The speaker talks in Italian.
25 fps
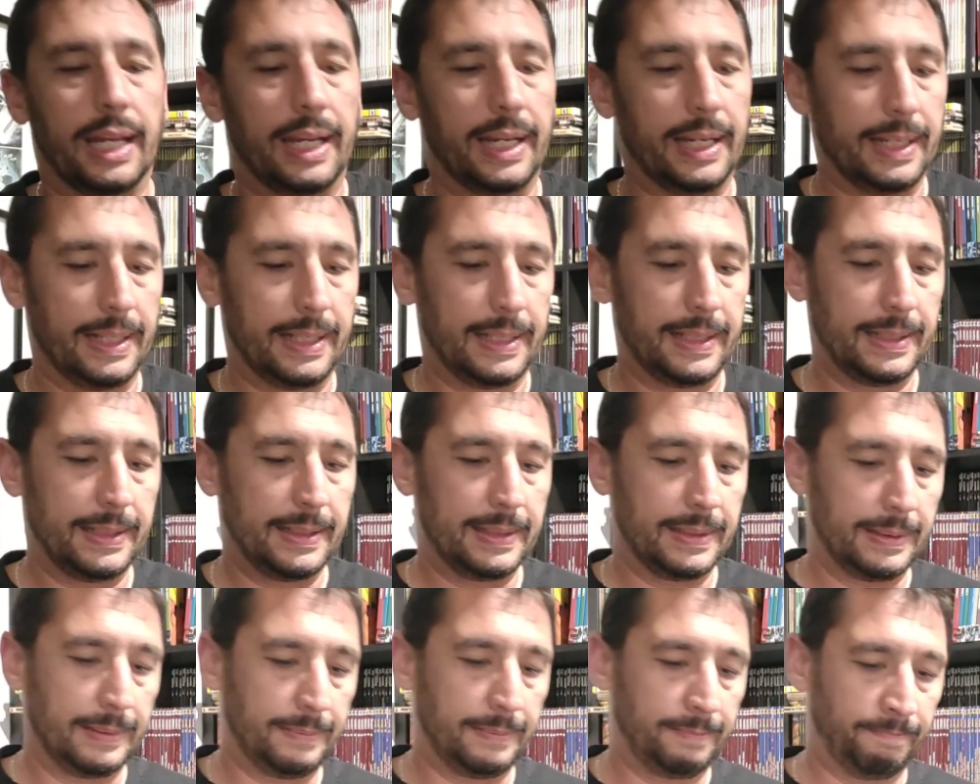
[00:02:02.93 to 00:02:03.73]

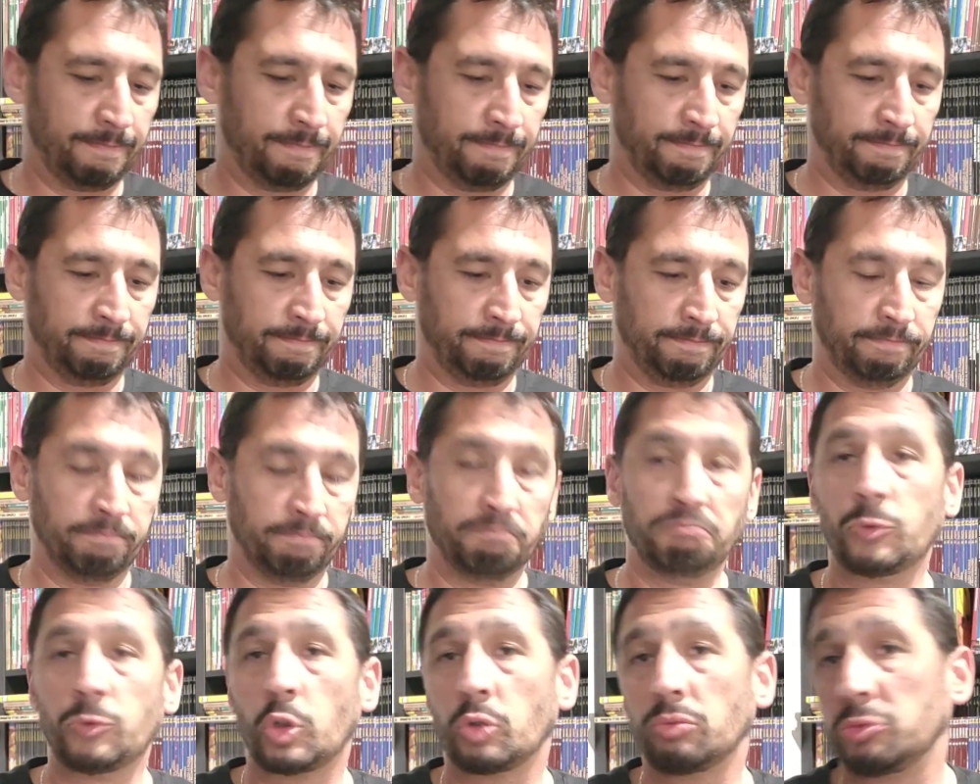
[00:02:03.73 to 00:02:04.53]
Ehm,
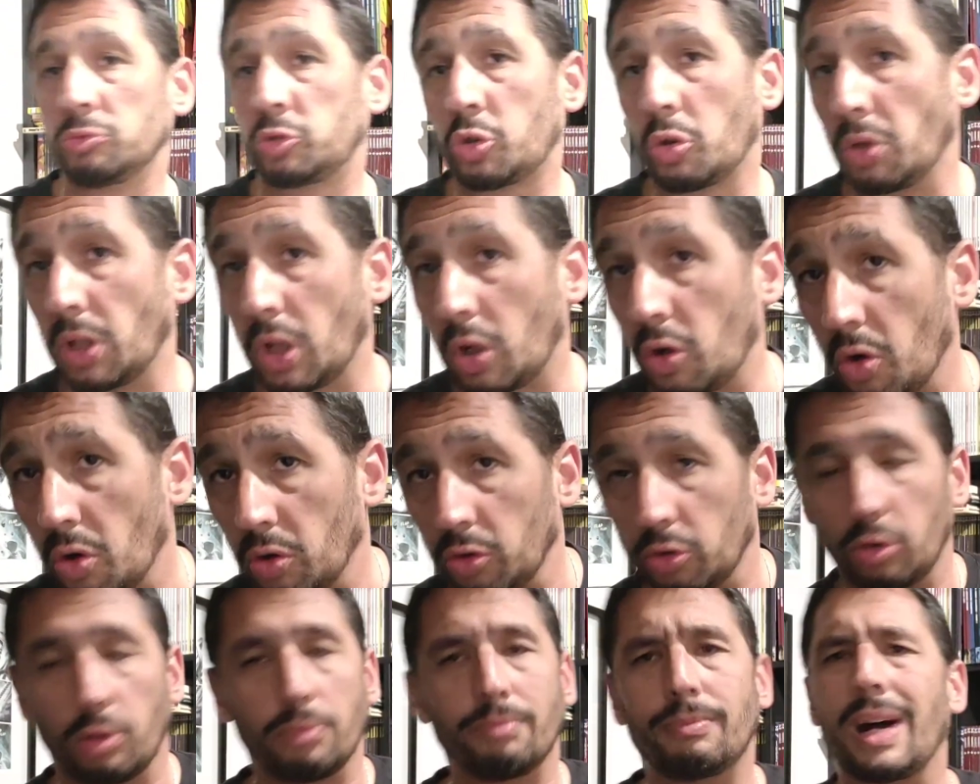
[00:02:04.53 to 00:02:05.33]
non sono
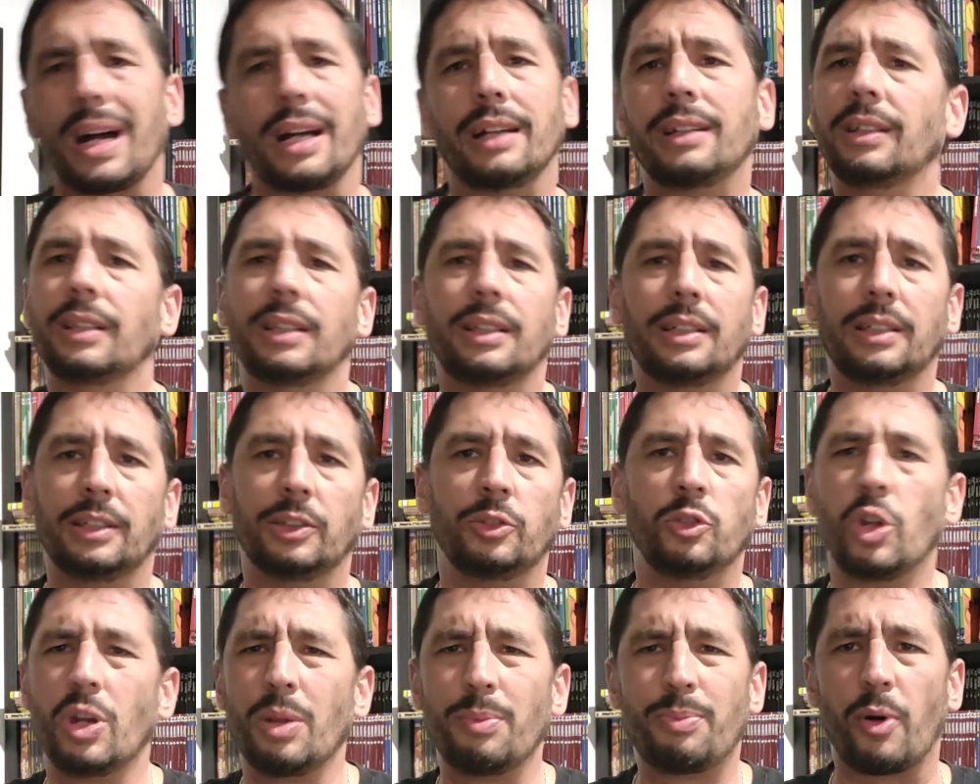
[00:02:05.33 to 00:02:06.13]
d'accordo, ma
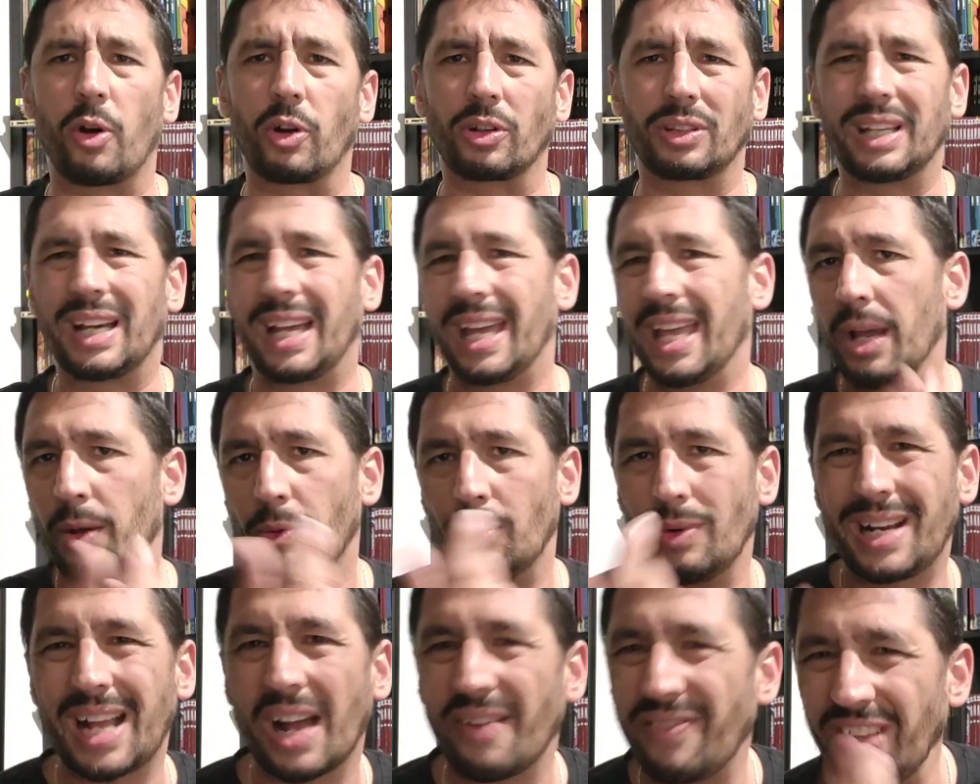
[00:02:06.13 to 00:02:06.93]
eh, non importa, è
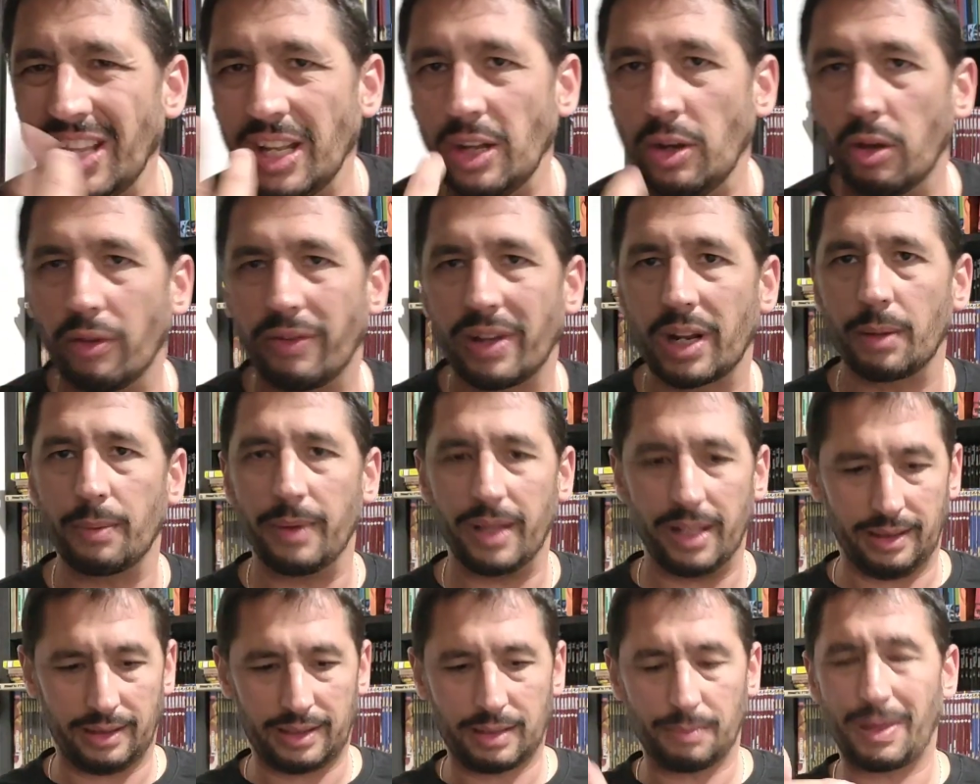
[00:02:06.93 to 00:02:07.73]
un cavillo
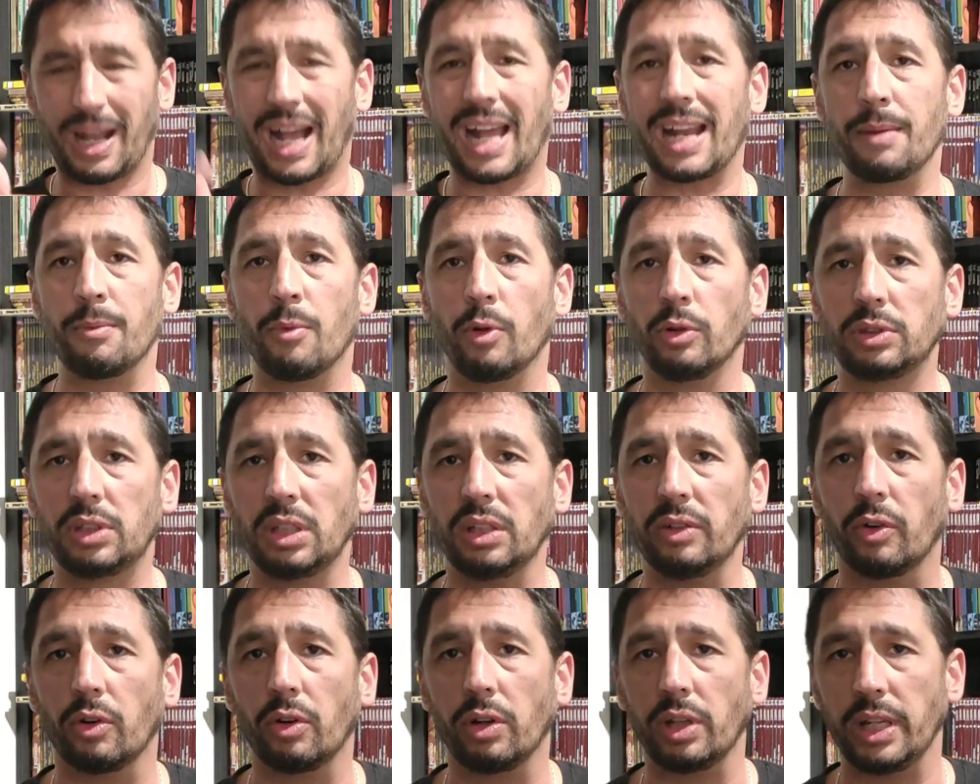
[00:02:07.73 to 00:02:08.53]
veramente, magari
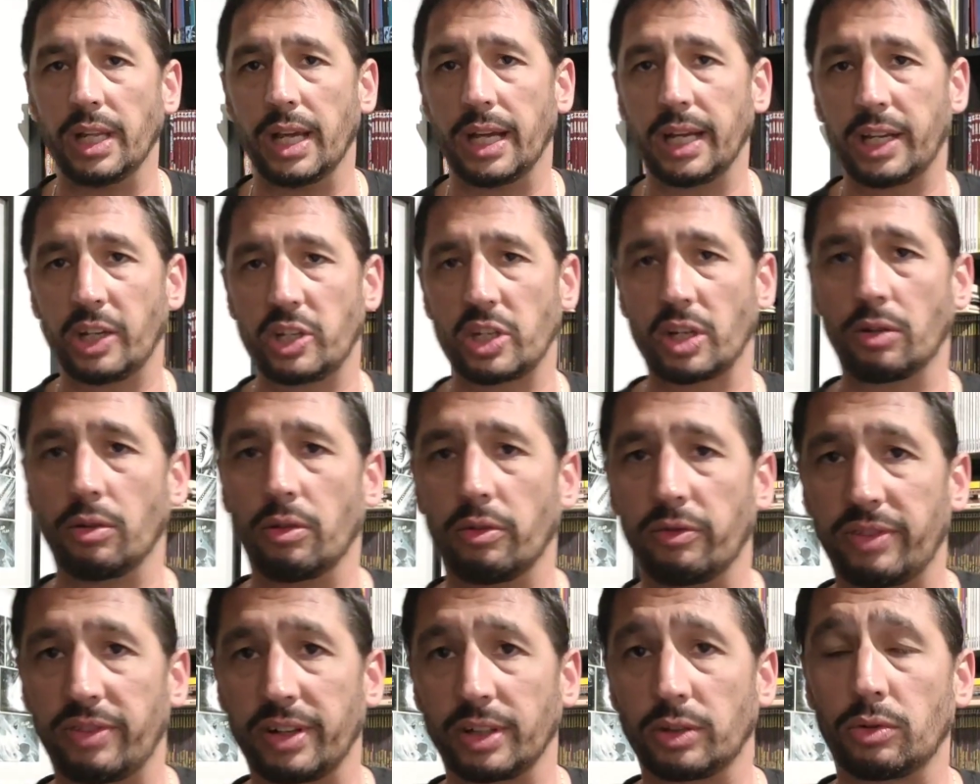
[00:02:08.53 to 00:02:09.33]
molti di voi neanche ci
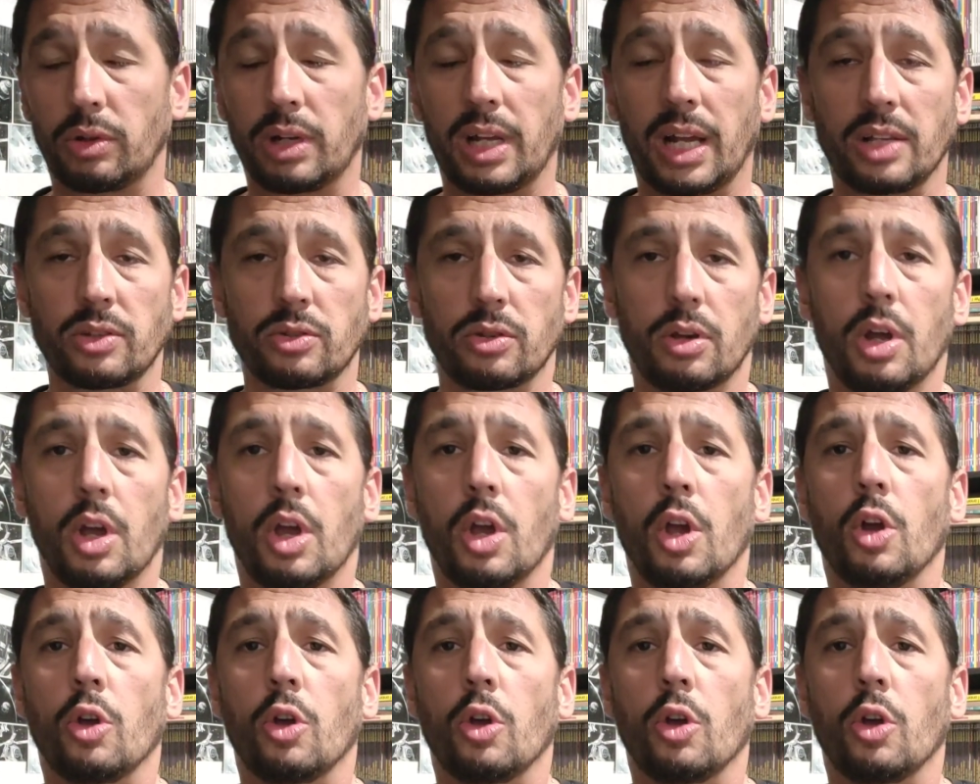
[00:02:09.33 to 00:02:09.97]
hanno fatto caso.